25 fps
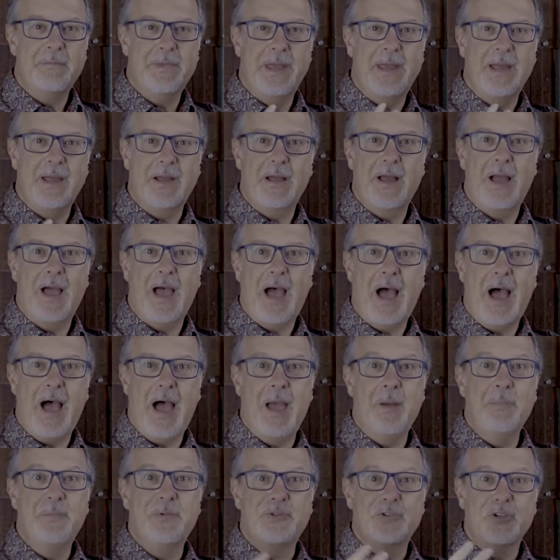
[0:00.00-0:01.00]
bien
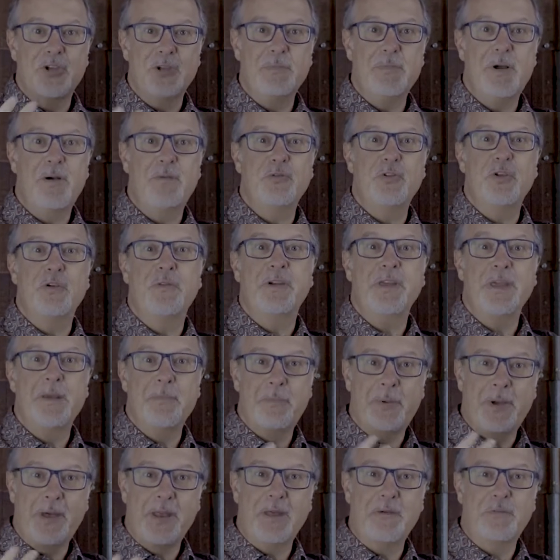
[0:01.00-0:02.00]
habituellement, vous devriez me
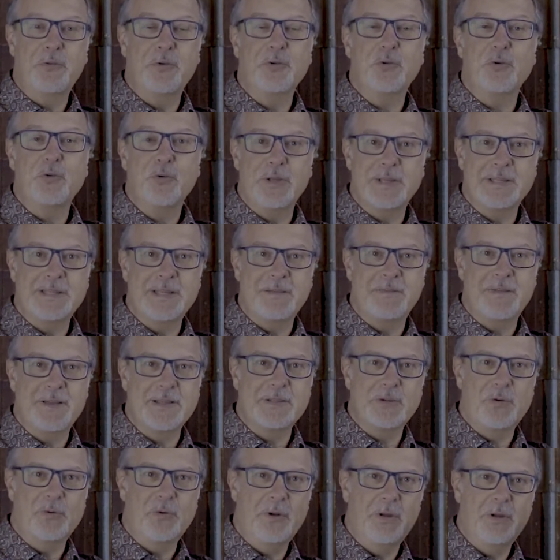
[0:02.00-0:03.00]
prendre en photo de cette
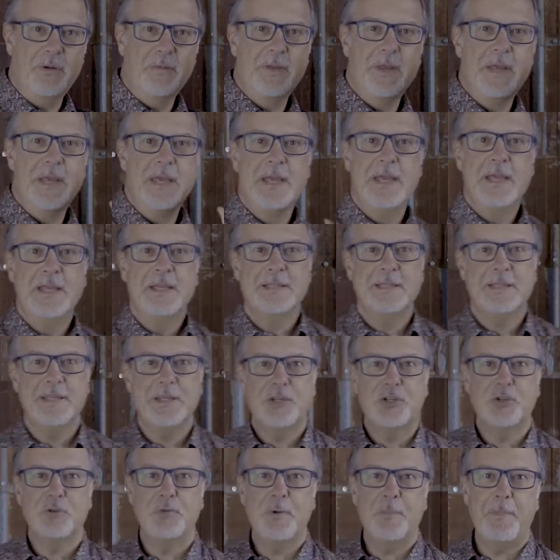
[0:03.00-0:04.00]
façon-là.
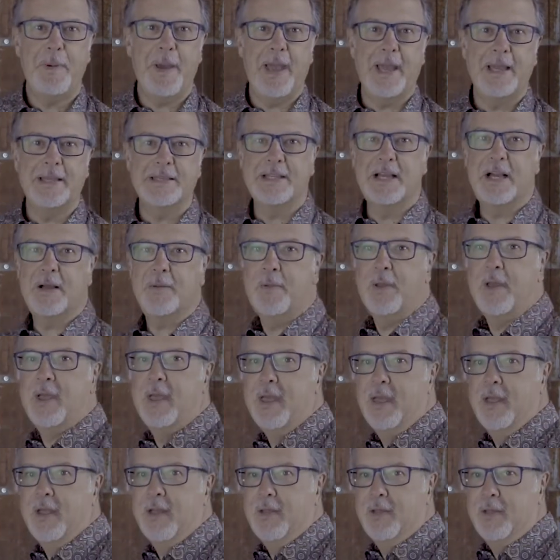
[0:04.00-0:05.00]
Si je suis, par exemple,
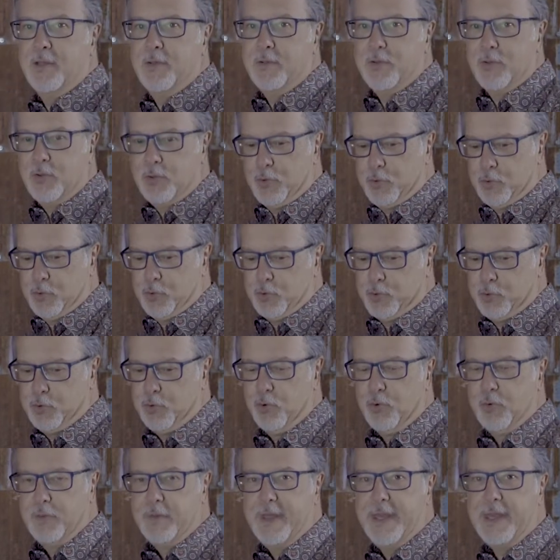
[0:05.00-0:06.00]

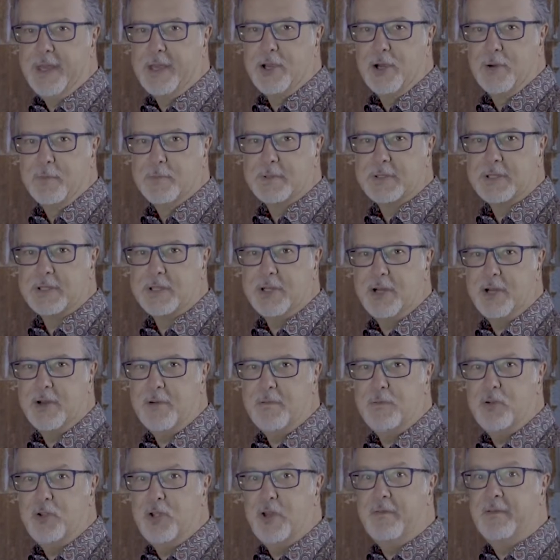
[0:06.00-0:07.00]
tourné comme ça,
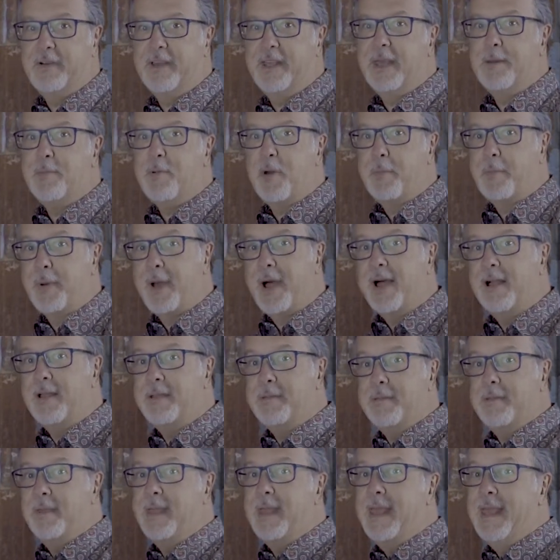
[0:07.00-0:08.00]
vous devriez me
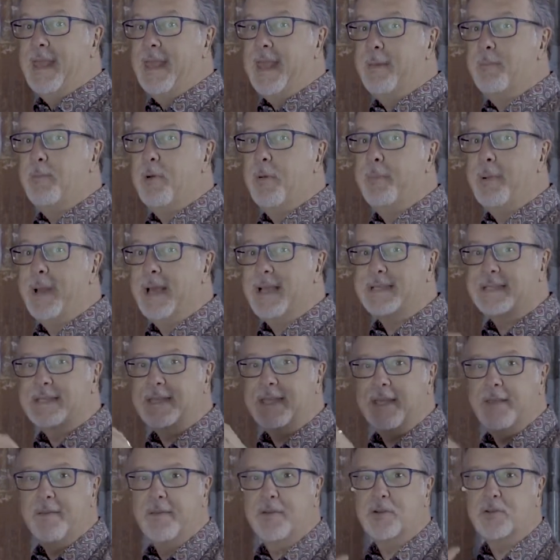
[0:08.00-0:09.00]
prendre et me
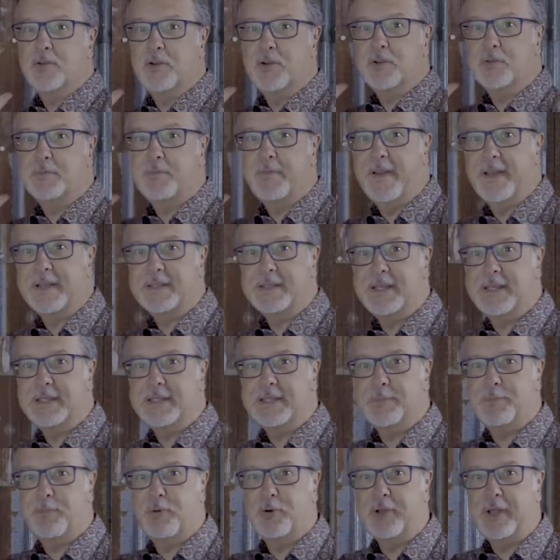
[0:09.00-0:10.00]
placer, je vais juste faire ça
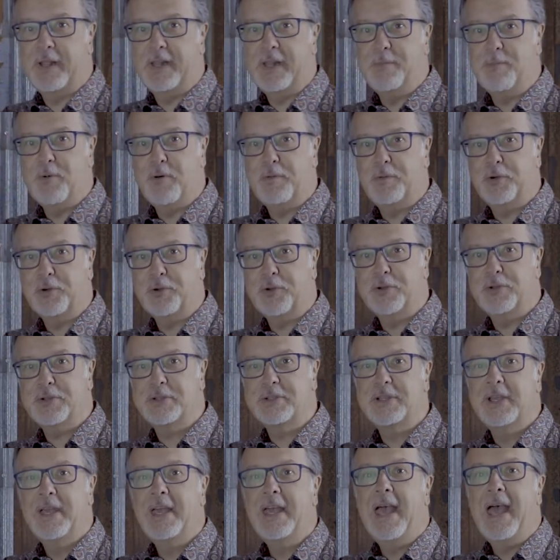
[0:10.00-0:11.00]
ici pour garder mon
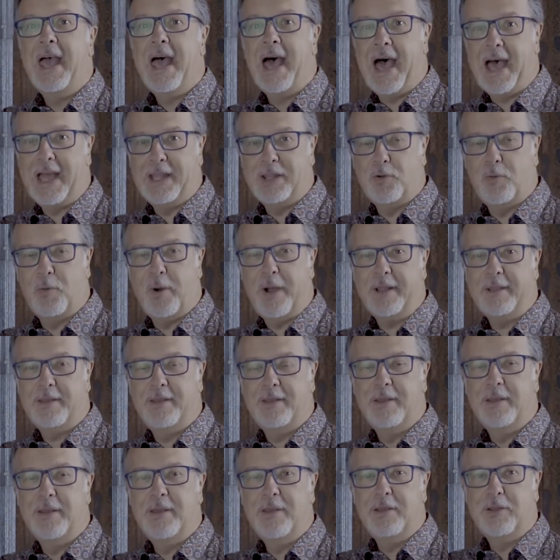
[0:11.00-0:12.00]
focus, à
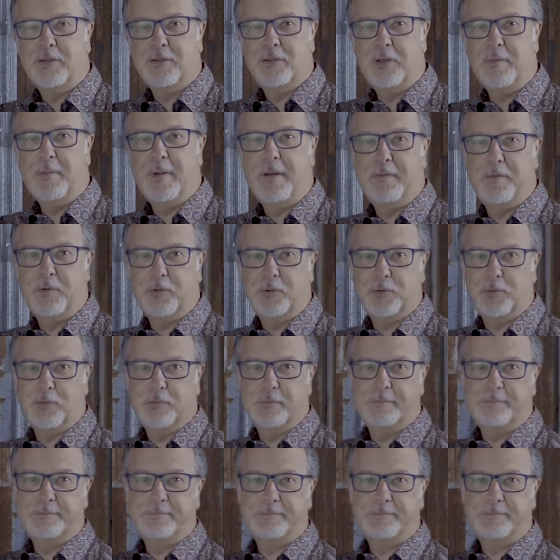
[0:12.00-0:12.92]
droite de ma photo.